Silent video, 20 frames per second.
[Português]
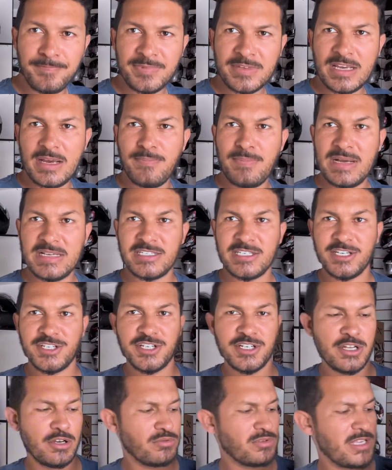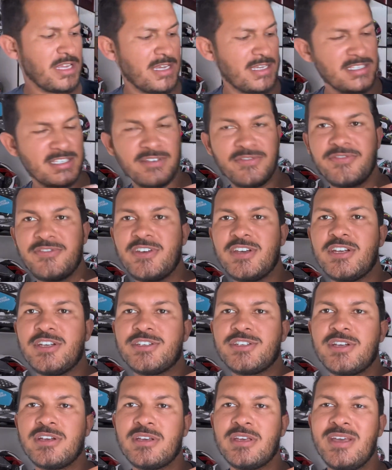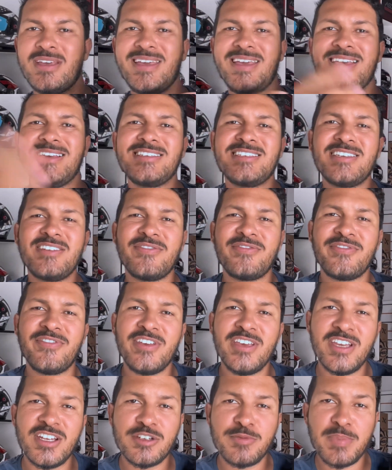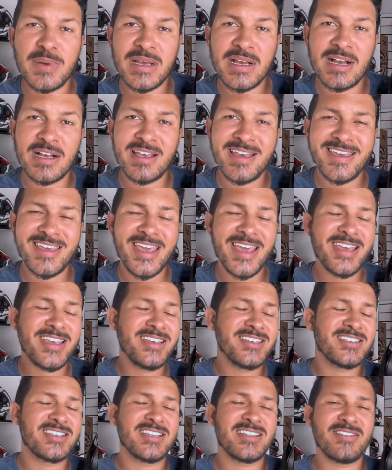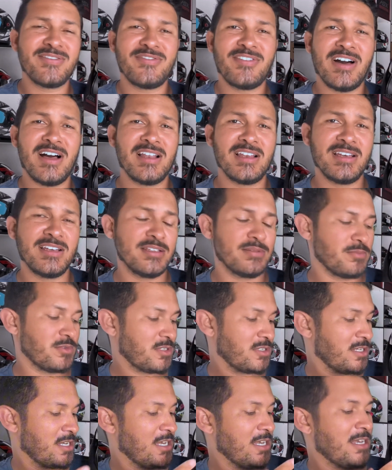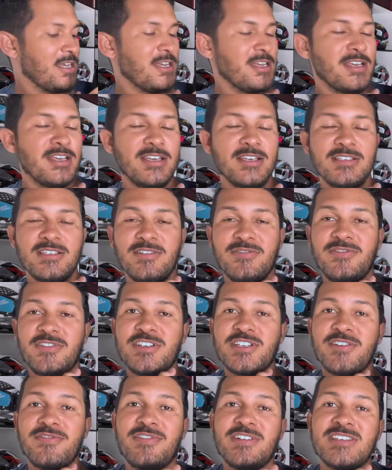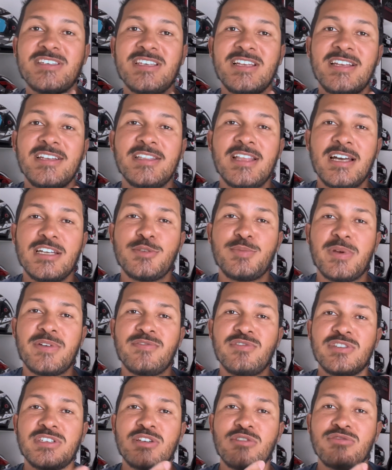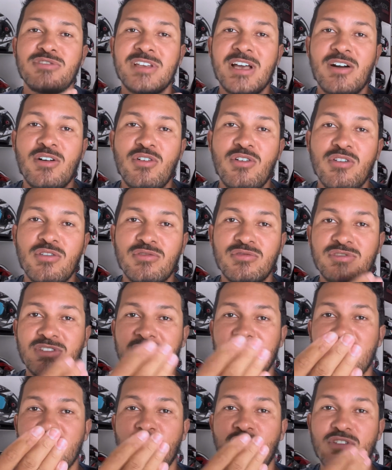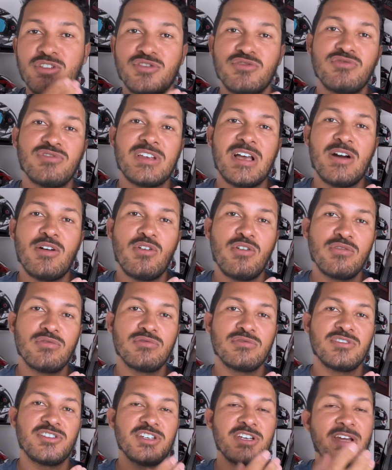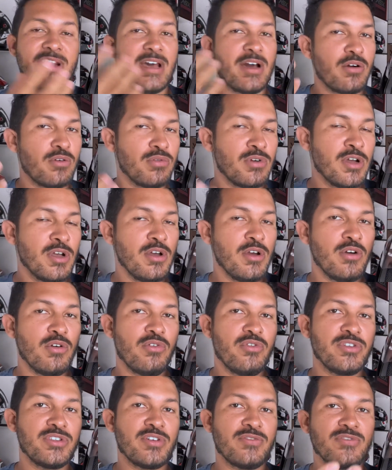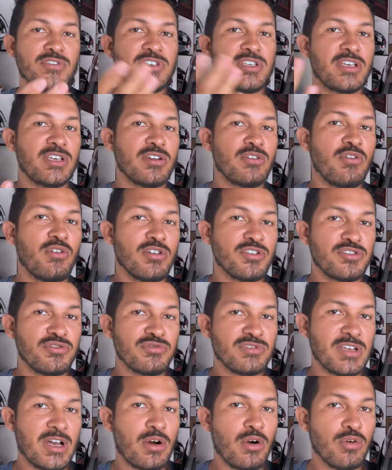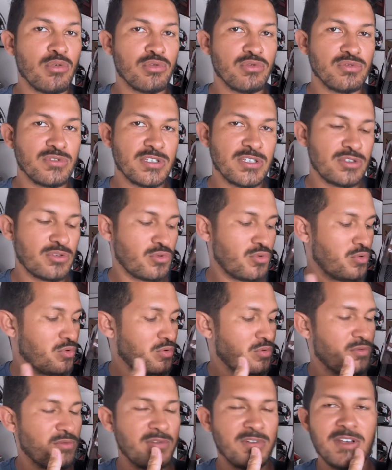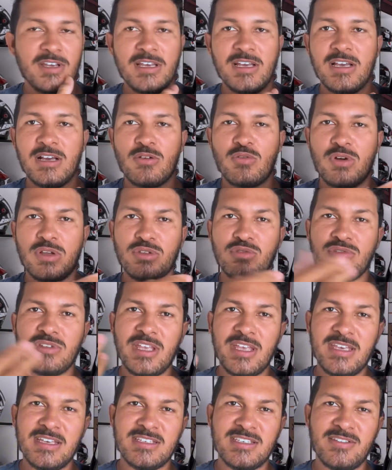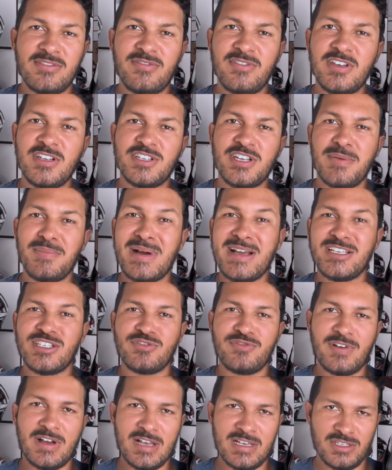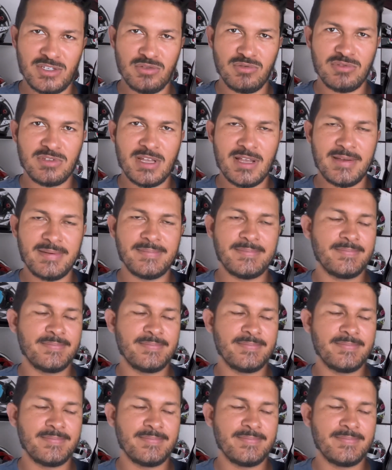Capacete não tem EasyFit. O que, que é EasyFit, pegar? O que, que é isso que você tá falando? EasyFit é facilidade para você usar óculos. Você que gosta de usar óculos de grau ou então você que gosta de usar óculos escuro, quando tem EasyFit é mais fácil, tá?